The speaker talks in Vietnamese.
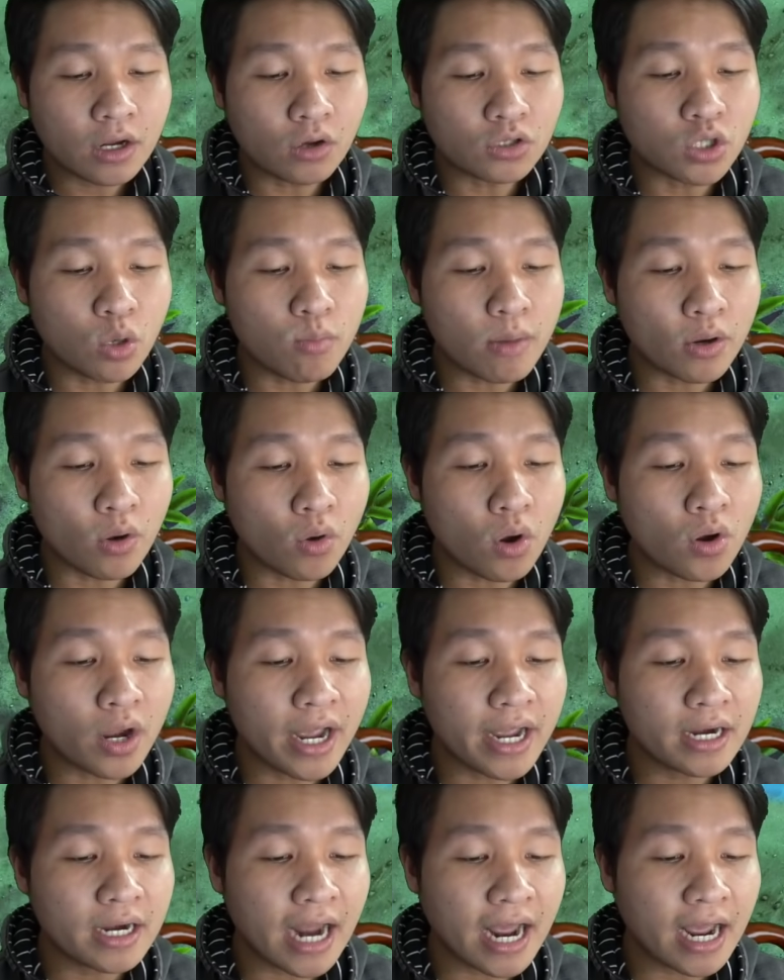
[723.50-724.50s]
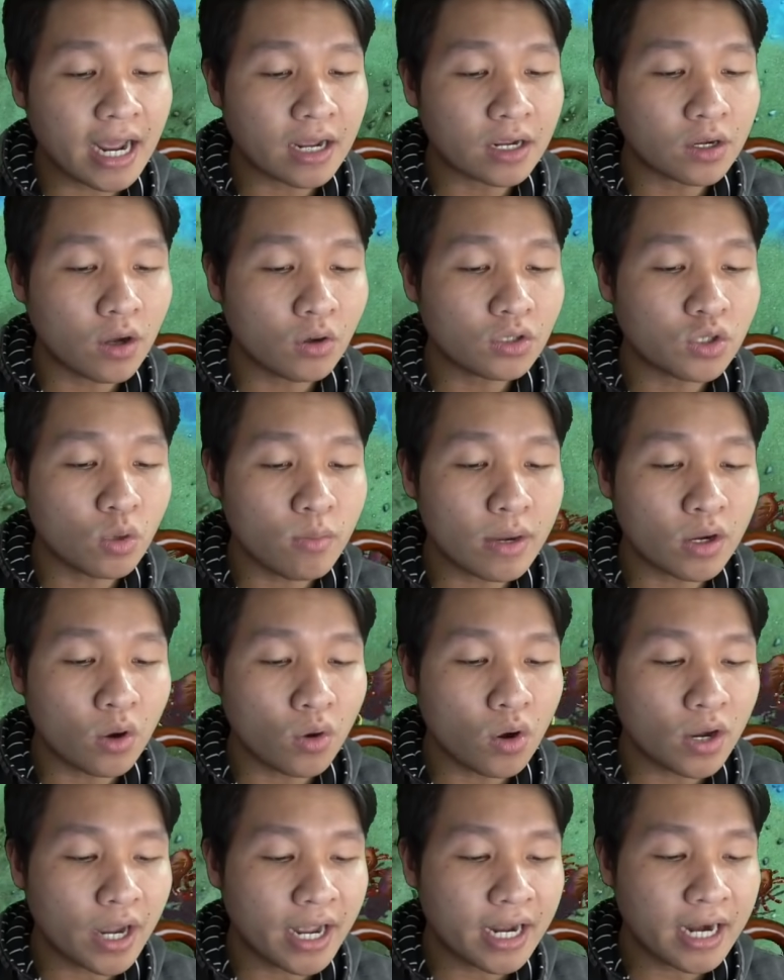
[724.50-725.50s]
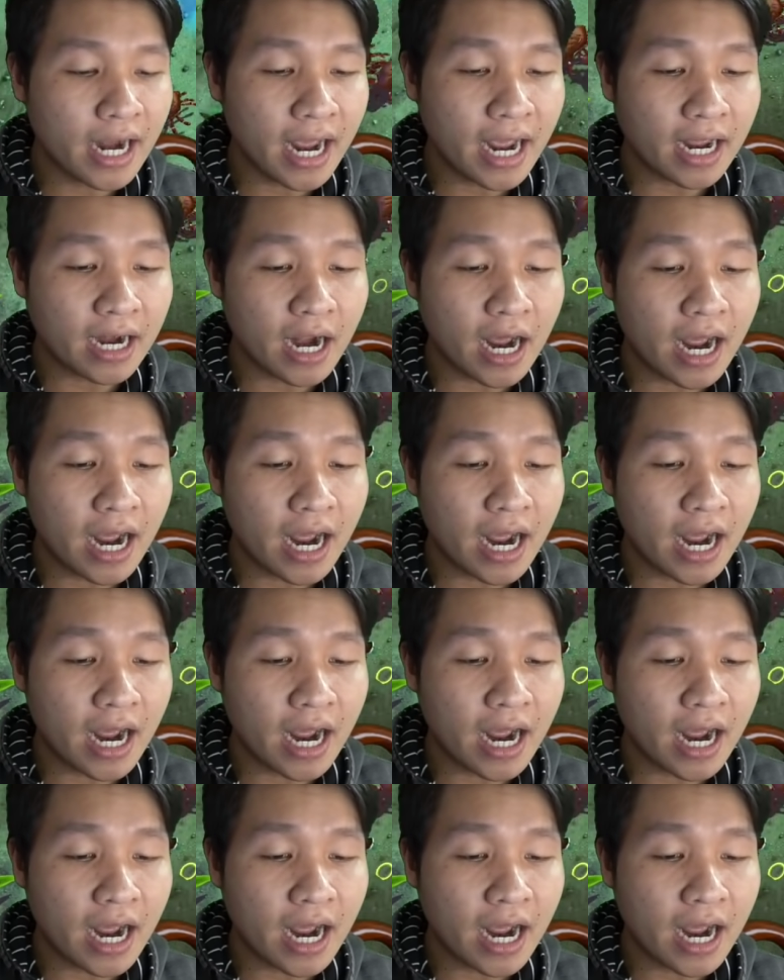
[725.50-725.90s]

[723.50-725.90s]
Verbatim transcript: có súng mà còn có khiên nè có súng mà còn có khiên nè